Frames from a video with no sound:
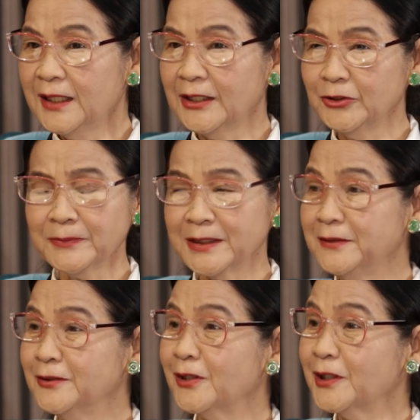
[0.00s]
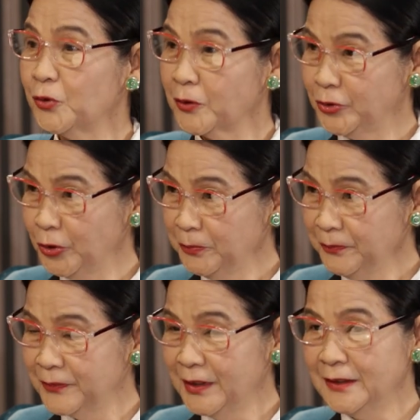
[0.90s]
là chúng ta chưa có cái luật chung
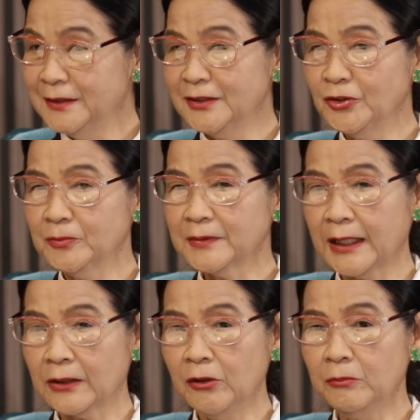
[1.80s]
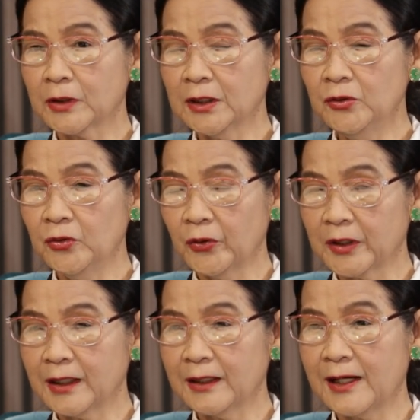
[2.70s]
nhưng chúng ta có một cái
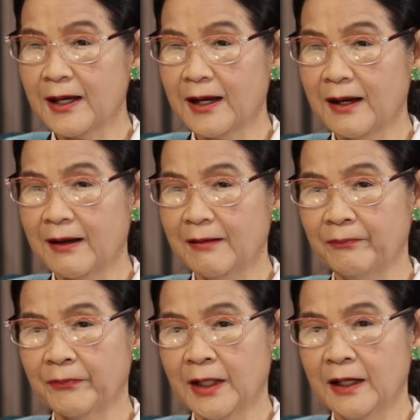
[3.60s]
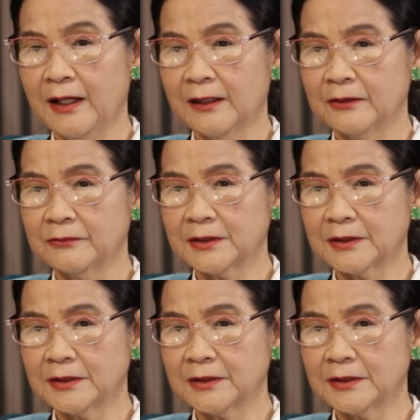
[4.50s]
luật là à,